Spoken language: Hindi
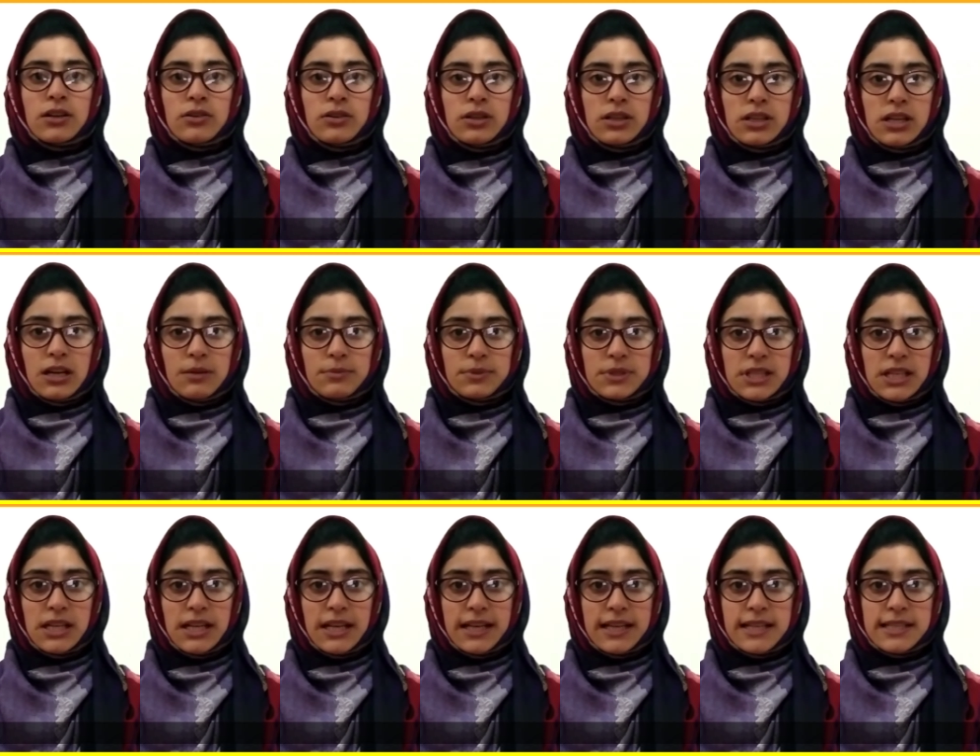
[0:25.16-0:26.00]
कुलगाम
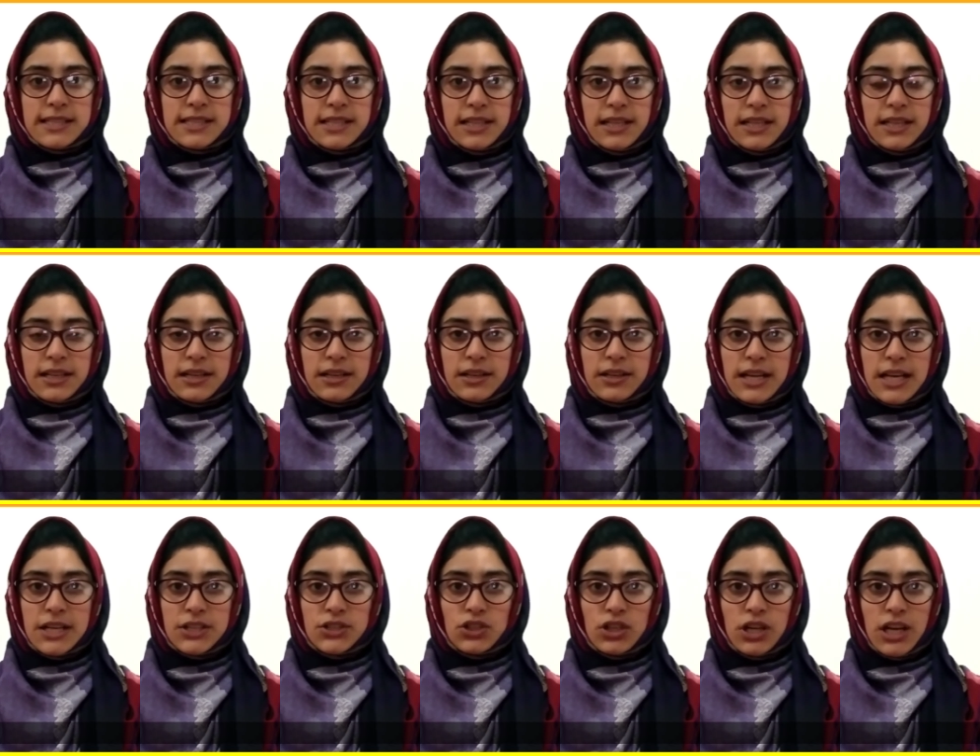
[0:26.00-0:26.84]
जिले के श्रीनगर
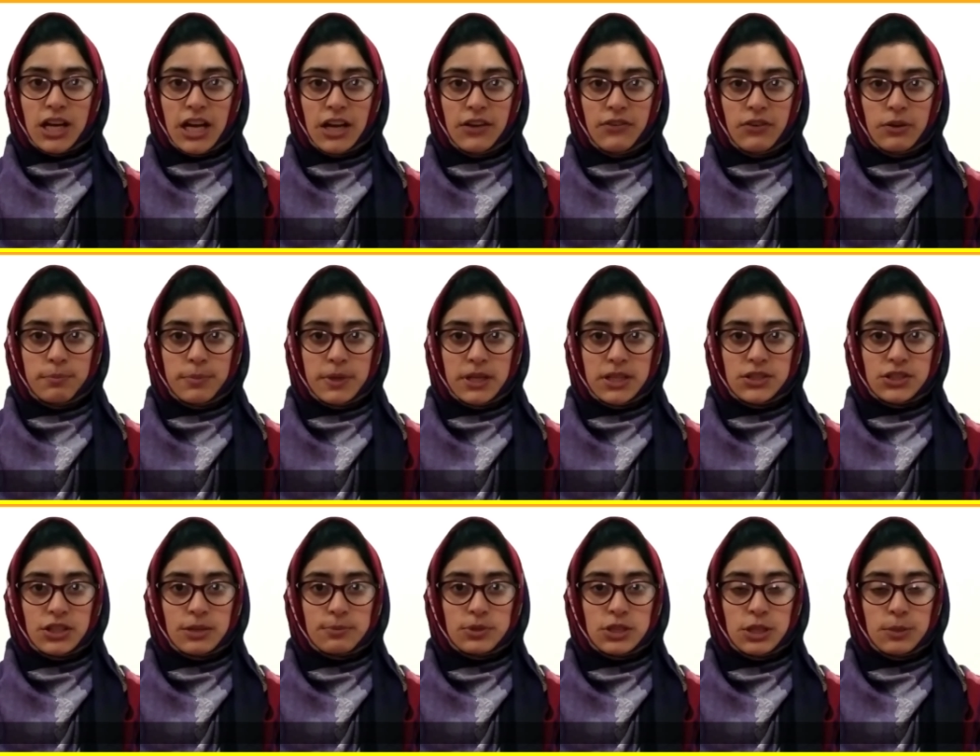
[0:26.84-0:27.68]
नेशनल हाईवे पर
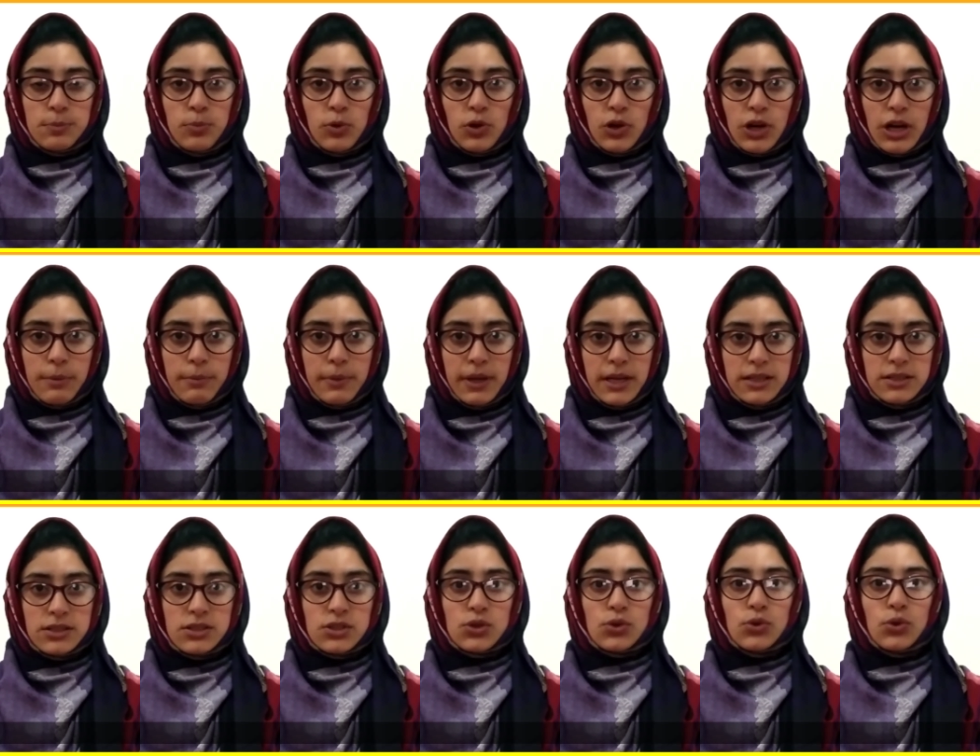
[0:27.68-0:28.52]
शमसीपोरा में
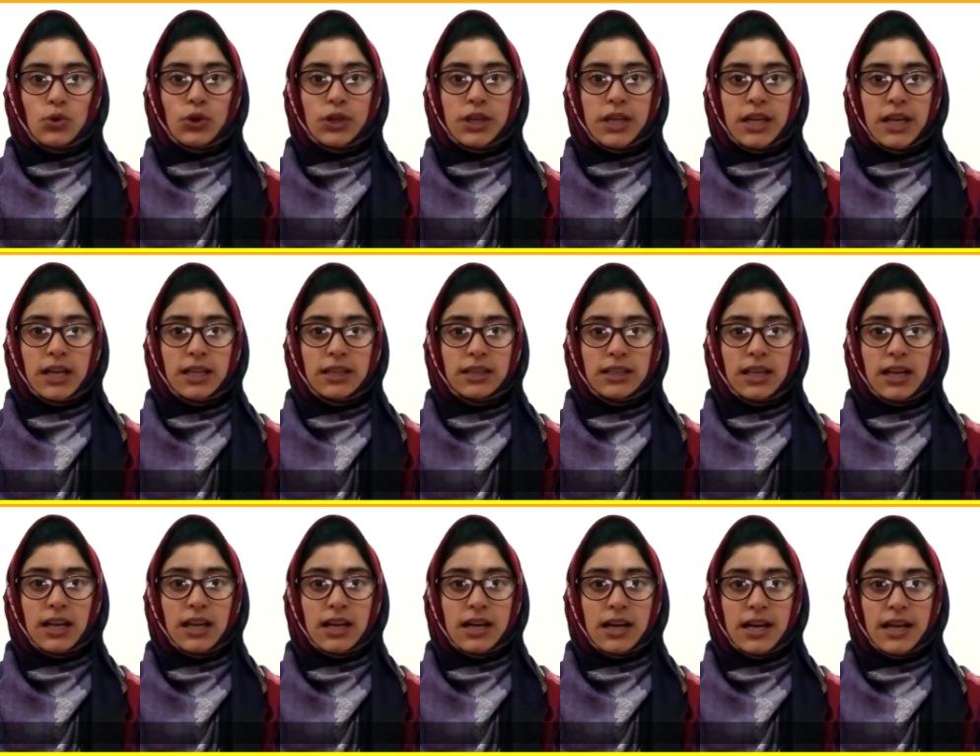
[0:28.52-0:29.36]
स्कूल के
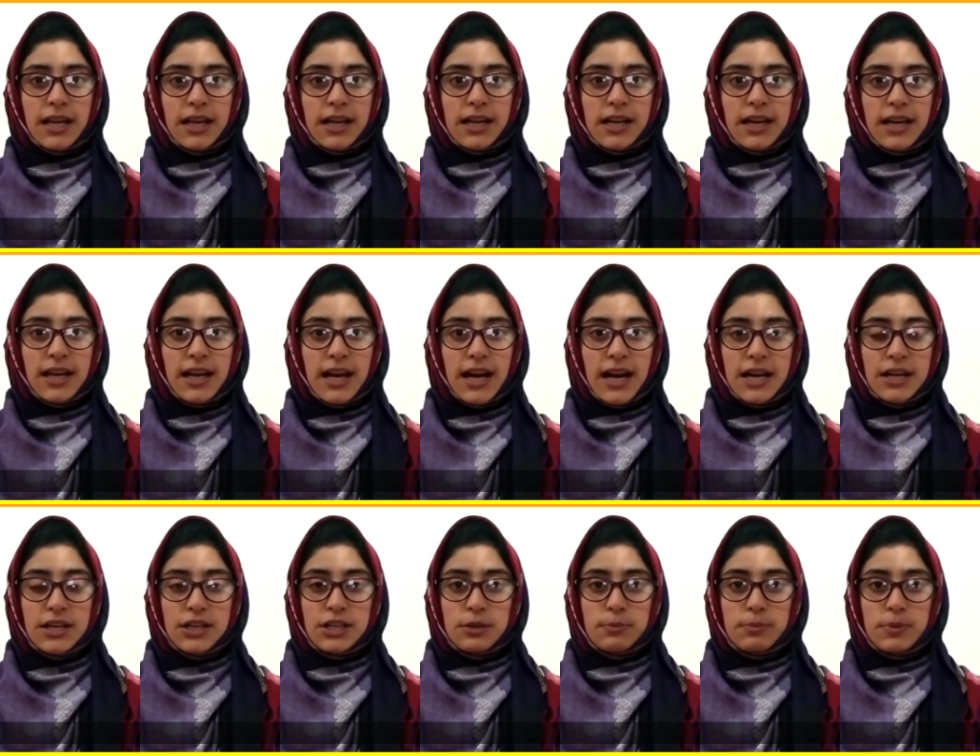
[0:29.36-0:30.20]
अंदर लगाए गए
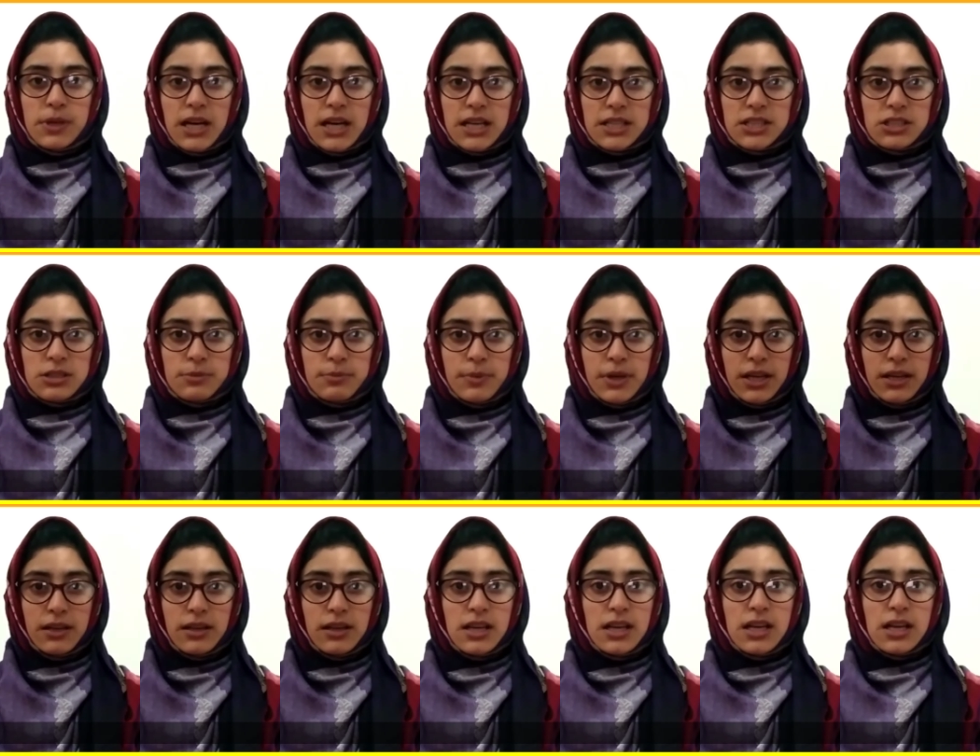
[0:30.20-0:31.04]
आईडी ब्लास्ट
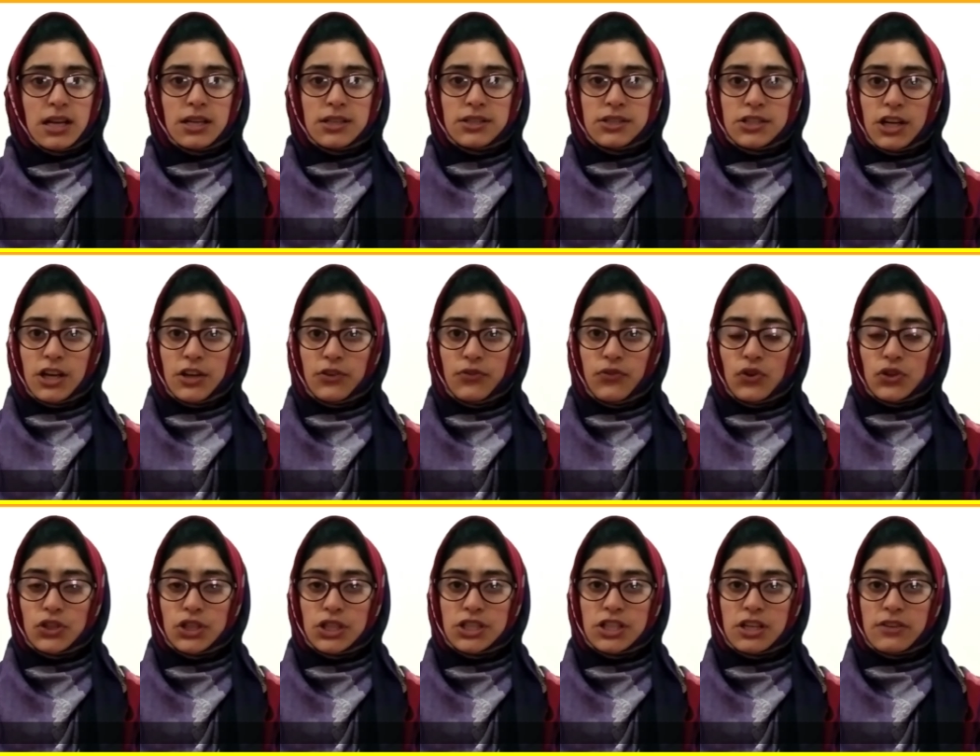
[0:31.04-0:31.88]
में चार
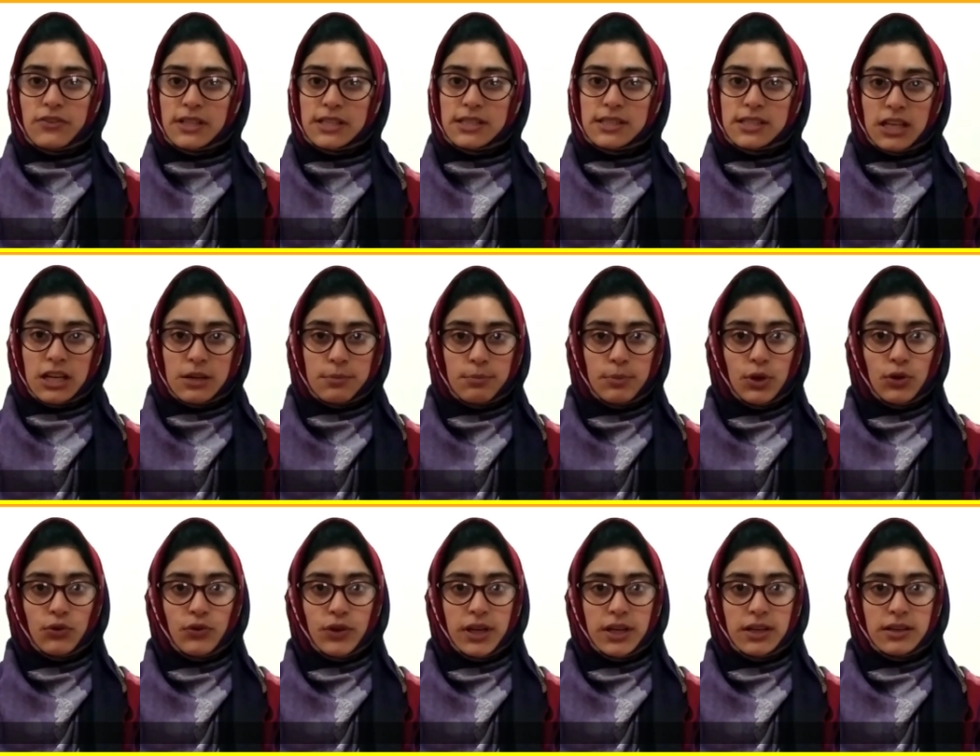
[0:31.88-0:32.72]
फौजी जवान जख्मी
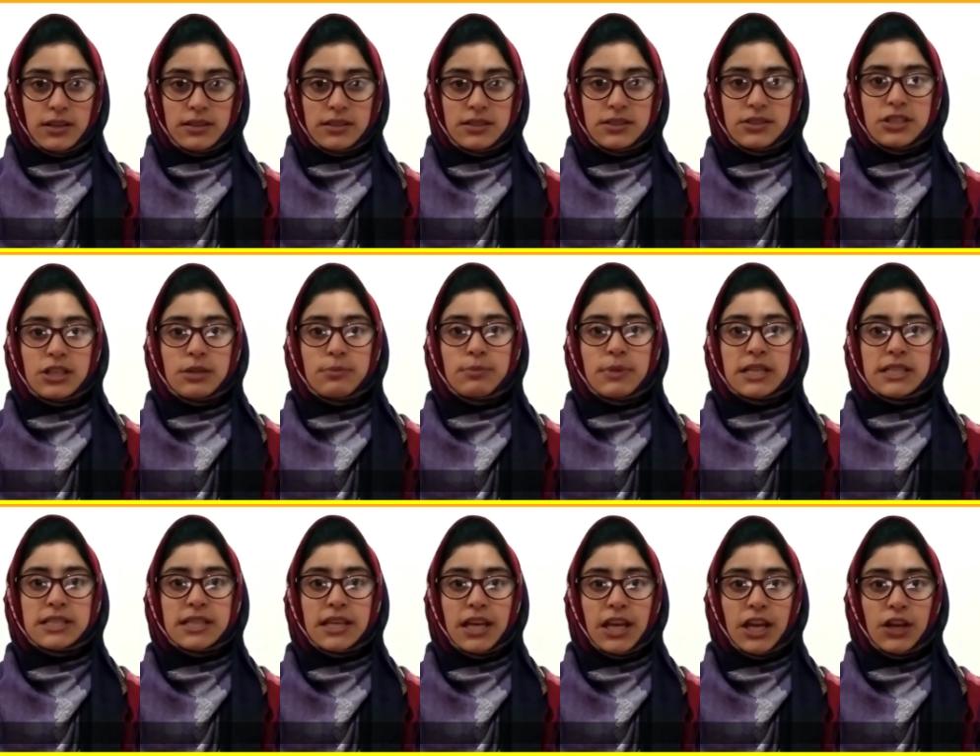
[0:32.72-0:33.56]
हुए
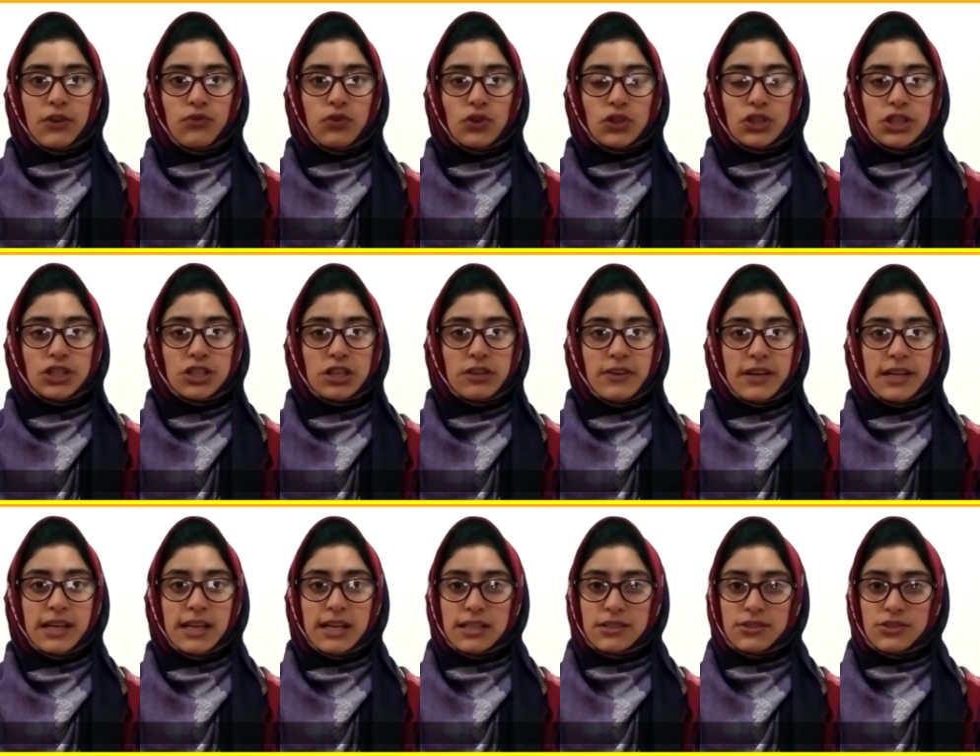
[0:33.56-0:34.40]
जिनमें से एक फौजी
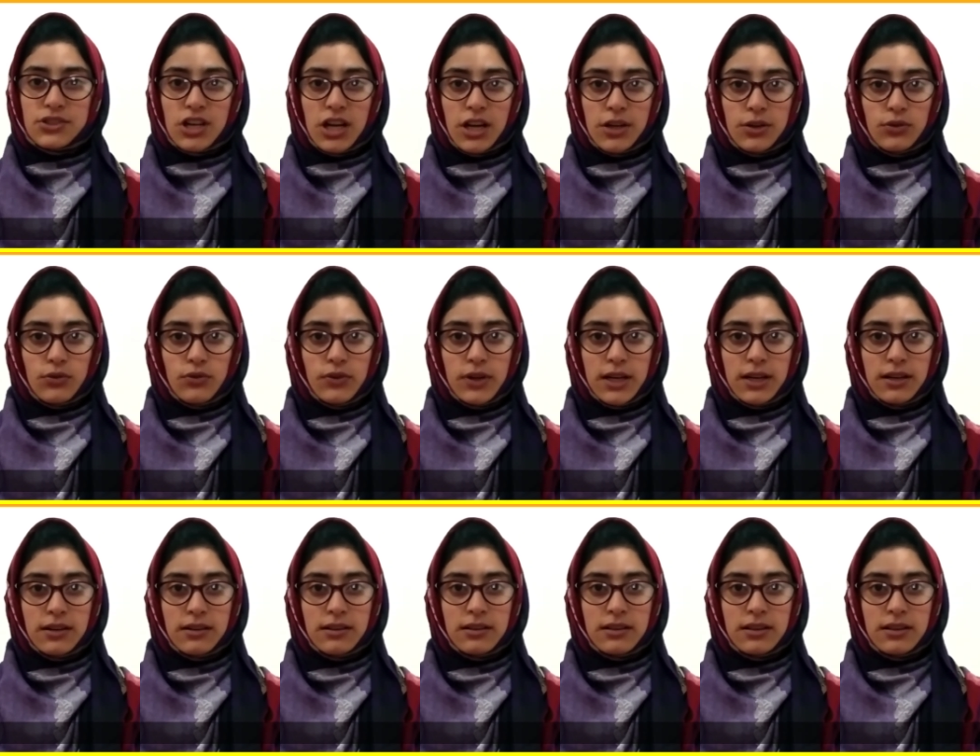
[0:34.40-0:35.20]
जवान अजान हुआ